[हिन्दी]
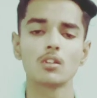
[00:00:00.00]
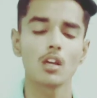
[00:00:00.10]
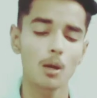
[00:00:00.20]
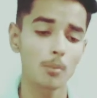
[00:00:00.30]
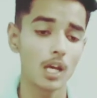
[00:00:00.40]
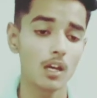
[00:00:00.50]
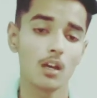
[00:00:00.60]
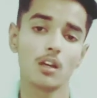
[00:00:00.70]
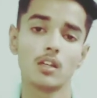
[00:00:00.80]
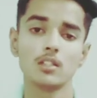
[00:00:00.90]
कम है
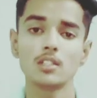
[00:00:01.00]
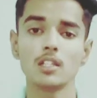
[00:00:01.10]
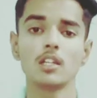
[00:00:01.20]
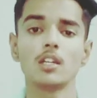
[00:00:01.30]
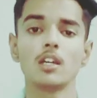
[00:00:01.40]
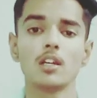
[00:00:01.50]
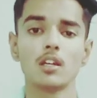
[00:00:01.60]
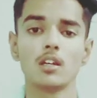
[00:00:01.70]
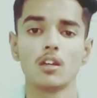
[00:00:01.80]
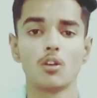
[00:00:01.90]
इसीलिए ये
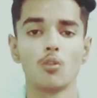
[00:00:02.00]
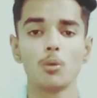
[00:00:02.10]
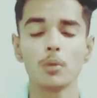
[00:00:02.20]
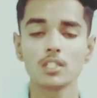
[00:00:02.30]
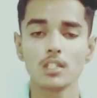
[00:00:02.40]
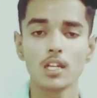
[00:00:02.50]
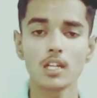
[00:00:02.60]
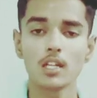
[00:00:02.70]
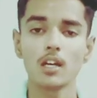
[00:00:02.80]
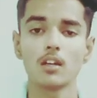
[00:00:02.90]
वन प्लस
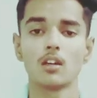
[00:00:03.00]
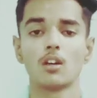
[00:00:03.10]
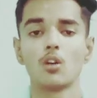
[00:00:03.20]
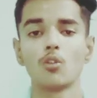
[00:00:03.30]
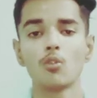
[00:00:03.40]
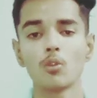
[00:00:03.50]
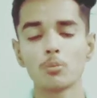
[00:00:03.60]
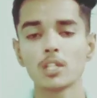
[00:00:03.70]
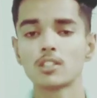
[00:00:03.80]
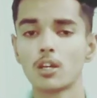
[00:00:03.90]
एट है और वो वन
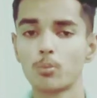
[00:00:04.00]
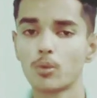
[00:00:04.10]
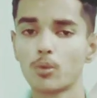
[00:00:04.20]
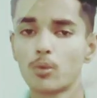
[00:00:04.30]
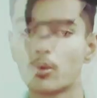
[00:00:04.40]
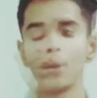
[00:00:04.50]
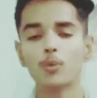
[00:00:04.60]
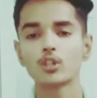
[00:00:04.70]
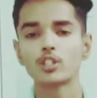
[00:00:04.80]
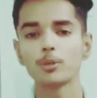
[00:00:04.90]
प्लस एट प्रो ये
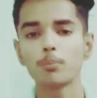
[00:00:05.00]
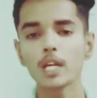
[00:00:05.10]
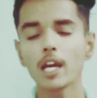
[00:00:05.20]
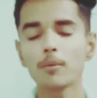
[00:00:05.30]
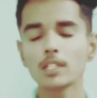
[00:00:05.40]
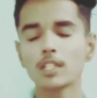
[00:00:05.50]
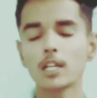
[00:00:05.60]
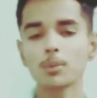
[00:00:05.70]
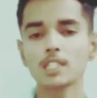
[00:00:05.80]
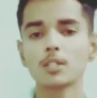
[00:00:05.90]
आपको ट्रिपल कैमरा
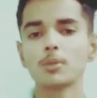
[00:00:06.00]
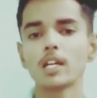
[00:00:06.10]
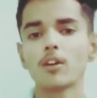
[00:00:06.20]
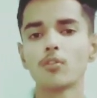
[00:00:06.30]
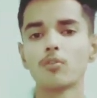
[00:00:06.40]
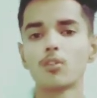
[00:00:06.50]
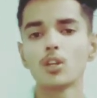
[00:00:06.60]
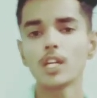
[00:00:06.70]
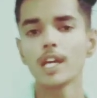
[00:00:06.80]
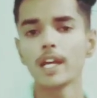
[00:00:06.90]
सेटअप के साथ मिलेगा
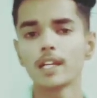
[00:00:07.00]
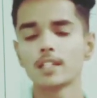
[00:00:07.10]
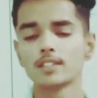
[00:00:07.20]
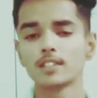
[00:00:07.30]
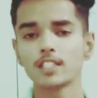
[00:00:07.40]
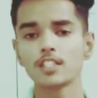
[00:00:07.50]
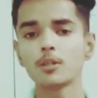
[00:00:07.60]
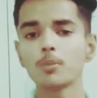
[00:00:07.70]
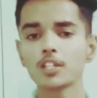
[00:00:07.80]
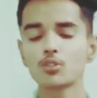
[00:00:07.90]
फोर्टी एट
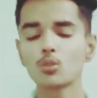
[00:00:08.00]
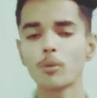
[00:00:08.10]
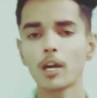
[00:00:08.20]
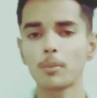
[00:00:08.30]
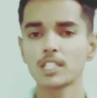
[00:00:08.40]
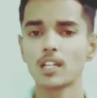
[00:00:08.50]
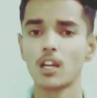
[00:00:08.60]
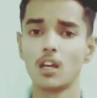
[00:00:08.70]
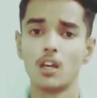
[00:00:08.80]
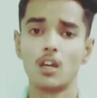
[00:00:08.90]
सिक्सटीन प्लस टू मेगा पिक्सल
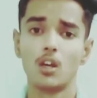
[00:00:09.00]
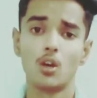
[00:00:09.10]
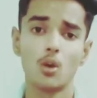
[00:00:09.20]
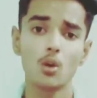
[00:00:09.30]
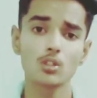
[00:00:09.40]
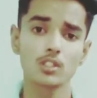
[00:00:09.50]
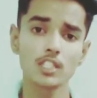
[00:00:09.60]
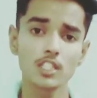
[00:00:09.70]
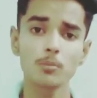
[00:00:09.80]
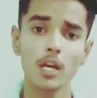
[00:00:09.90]
और
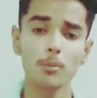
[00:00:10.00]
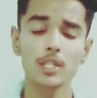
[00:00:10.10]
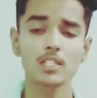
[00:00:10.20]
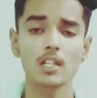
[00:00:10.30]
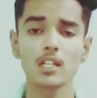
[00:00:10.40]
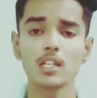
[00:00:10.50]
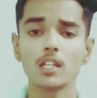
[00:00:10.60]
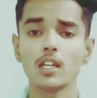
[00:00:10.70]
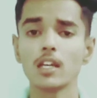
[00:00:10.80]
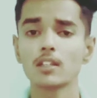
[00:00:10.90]
16 पिक्सल की
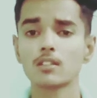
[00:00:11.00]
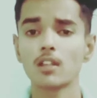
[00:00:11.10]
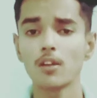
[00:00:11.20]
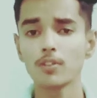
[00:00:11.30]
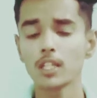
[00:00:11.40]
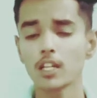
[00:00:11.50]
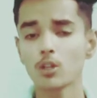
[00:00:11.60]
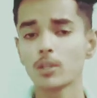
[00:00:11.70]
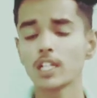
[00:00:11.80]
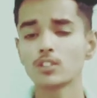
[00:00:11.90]
एक सेल्फी देखने को
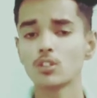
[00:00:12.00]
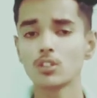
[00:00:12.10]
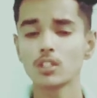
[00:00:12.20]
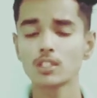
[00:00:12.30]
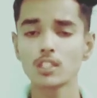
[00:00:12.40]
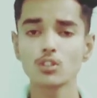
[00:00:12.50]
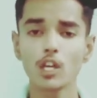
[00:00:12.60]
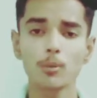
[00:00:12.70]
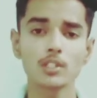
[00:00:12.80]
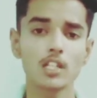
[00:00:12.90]
मिलेगी जो इसके जो
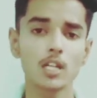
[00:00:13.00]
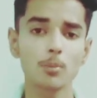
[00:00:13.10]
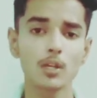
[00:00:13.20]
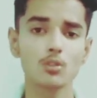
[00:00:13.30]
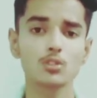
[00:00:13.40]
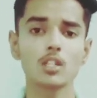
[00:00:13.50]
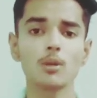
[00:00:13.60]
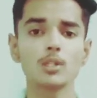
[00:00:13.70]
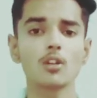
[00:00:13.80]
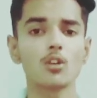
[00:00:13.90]
कैमरा सेटअप है उसकी
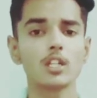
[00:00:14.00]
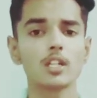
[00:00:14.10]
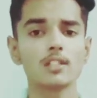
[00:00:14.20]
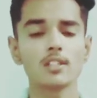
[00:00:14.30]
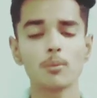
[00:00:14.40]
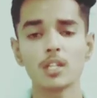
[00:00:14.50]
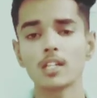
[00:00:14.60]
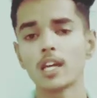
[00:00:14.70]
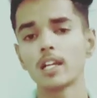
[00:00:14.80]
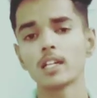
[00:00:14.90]
अभी तक कोई डिटेल सामने
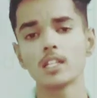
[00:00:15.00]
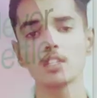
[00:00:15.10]
नहीं आई लेकिन ये